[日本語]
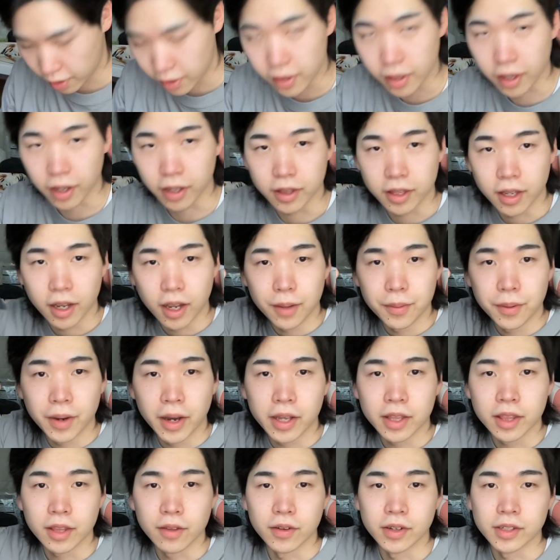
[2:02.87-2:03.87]
なんか手紙が
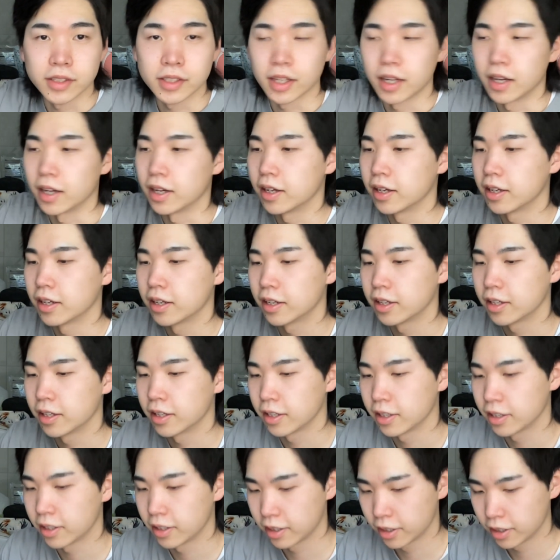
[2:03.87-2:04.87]
入ってました。
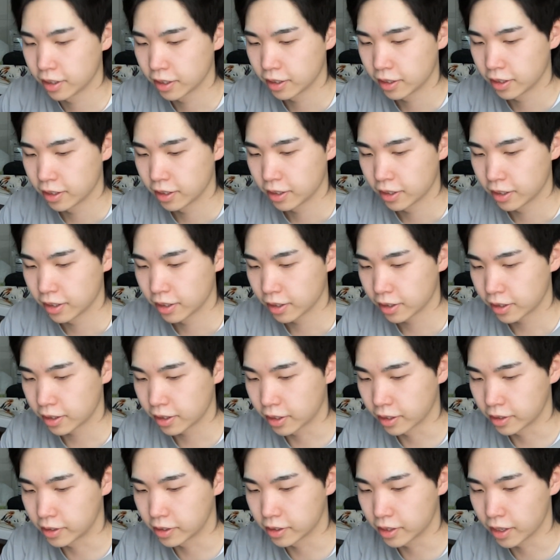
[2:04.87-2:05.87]

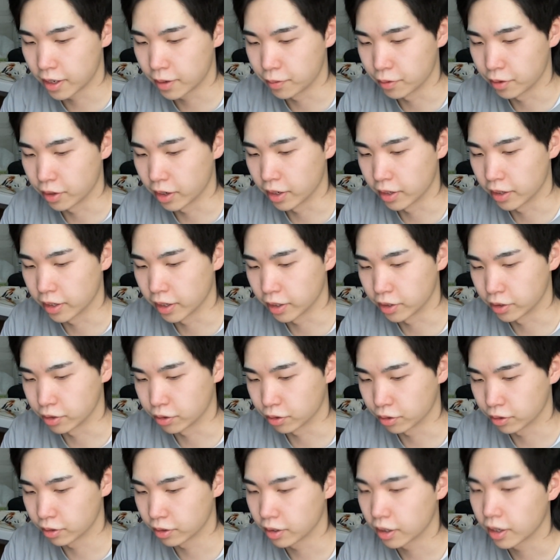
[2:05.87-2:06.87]
デスゲームの案内状。
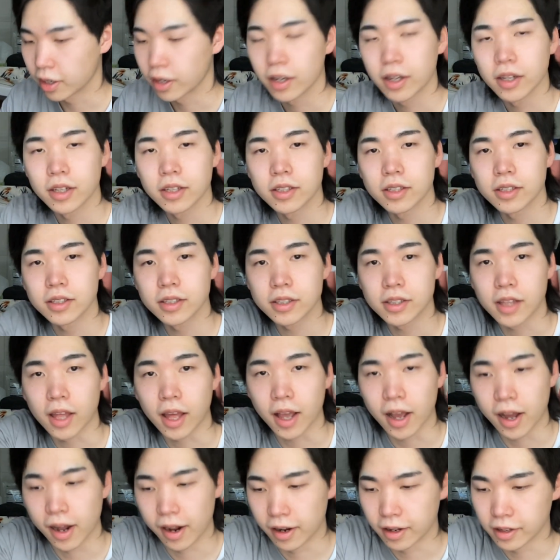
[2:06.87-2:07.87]

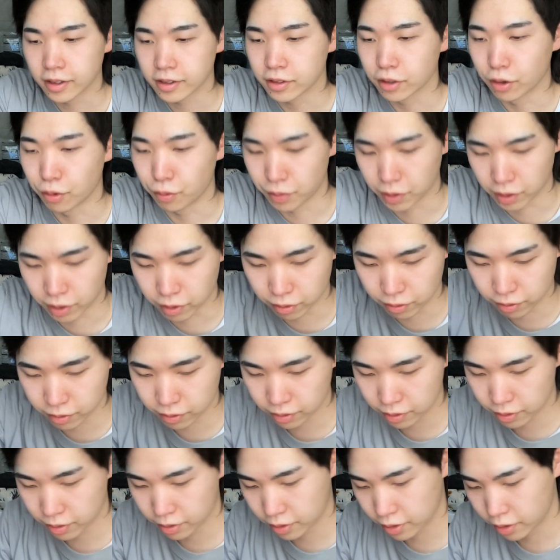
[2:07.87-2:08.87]
ステッカー、スローフィート。
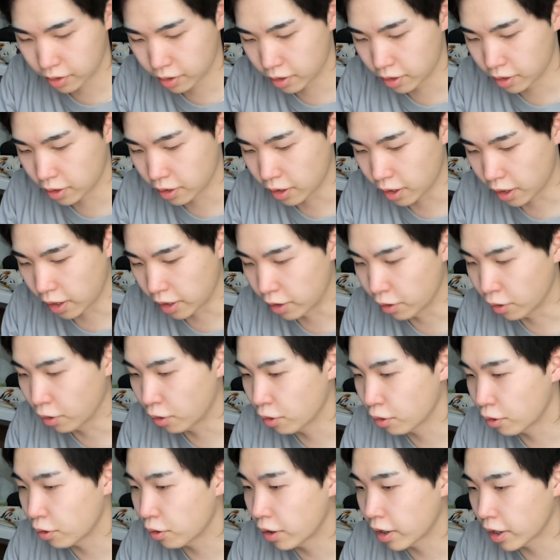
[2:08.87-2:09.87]
あ、日
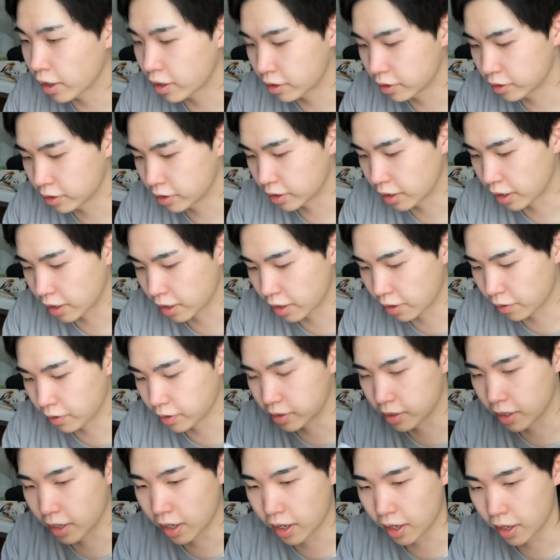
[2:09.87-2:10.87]
本語訳されてま
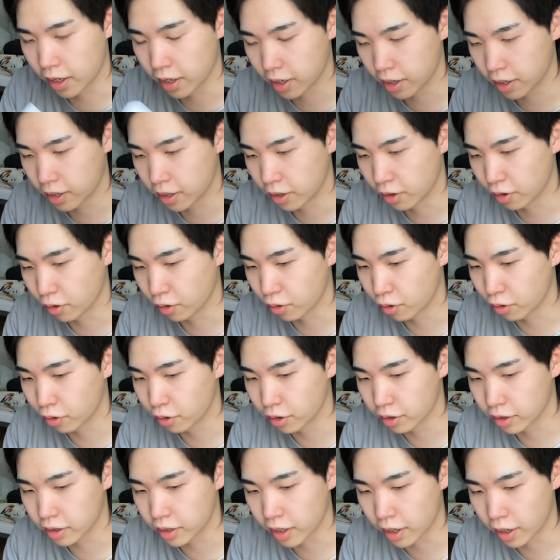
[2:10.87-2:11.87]
すね。日本語
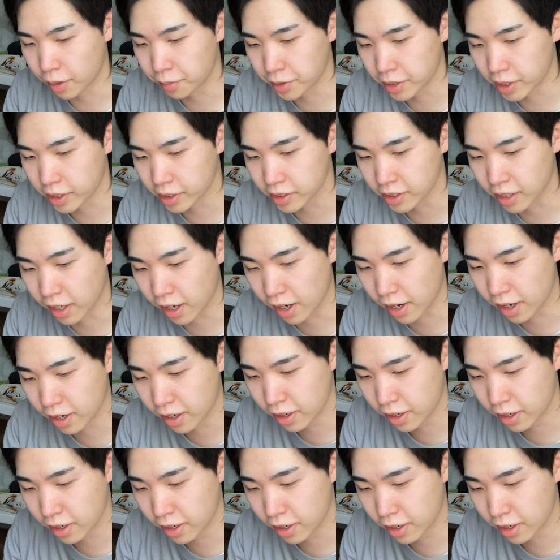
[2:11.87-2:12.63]
の手紙でした。